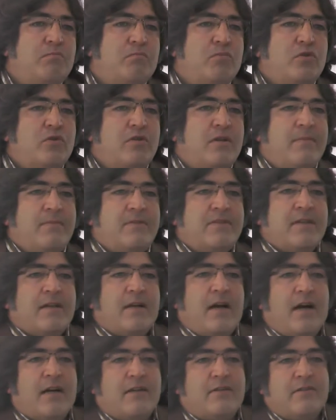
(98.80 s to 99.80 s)
Bursa'mızın
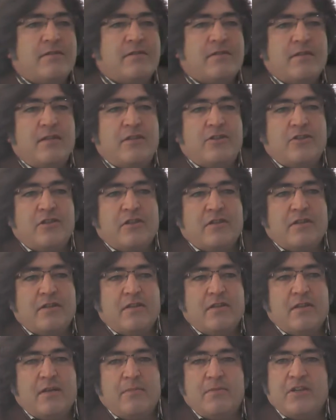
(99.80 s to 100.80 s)
karşısına
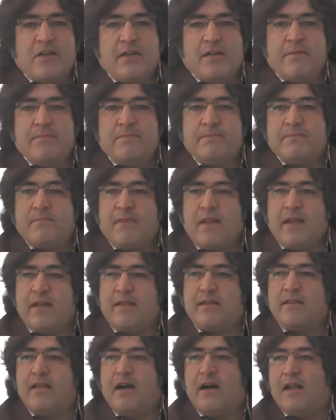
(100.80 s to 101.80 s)
çıktığında bir takım
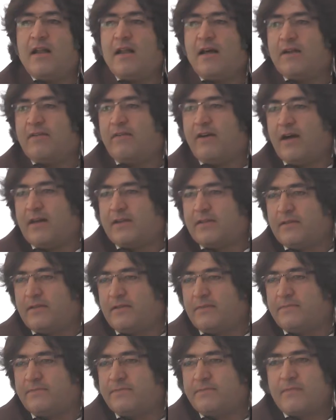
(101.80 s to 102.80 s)
iddiaları vardı.
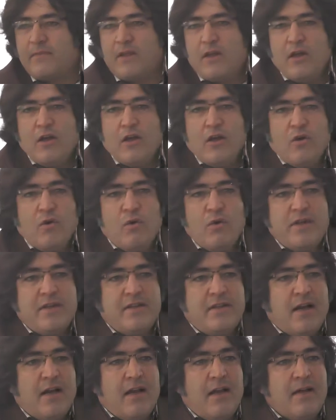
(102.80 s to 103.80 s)
O
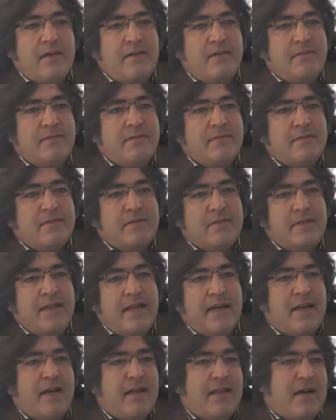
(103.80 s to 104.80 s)
iddiaların
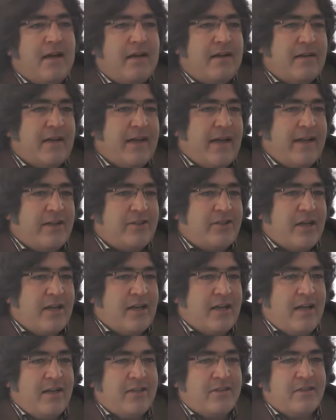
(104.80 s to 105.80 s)
ne kadarını
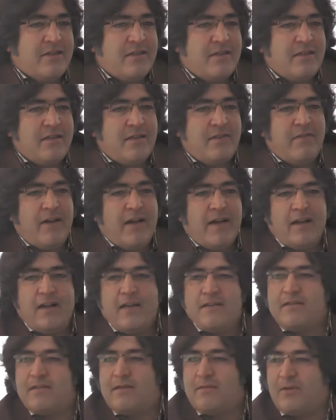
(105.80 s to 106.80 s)
gerçekleştirdik veya
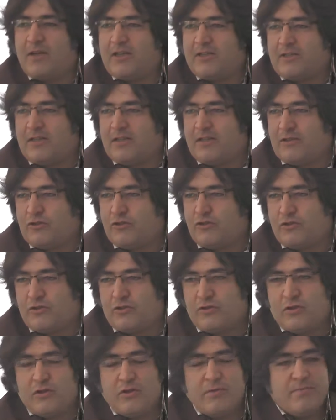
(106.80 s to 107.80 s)
nasıl başladık?
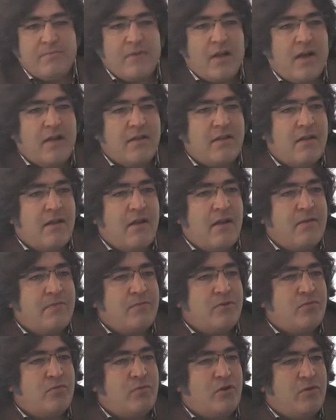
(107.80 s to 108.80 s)
Çünkü
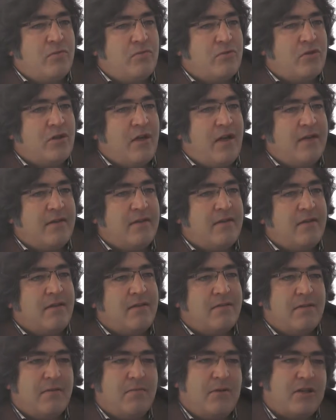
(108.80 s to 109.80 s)
atalarımız buyurmuşlardır,
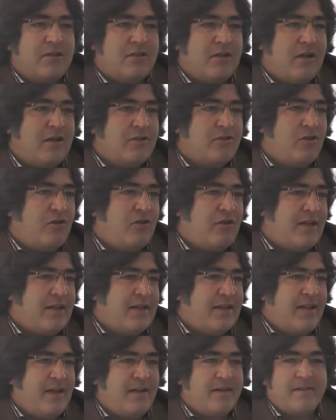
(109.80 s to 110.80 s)
nasıl başlarsa öyle
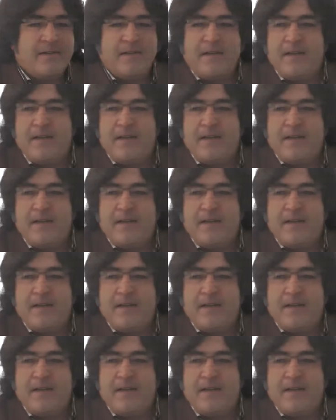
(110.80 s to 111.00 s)
gider.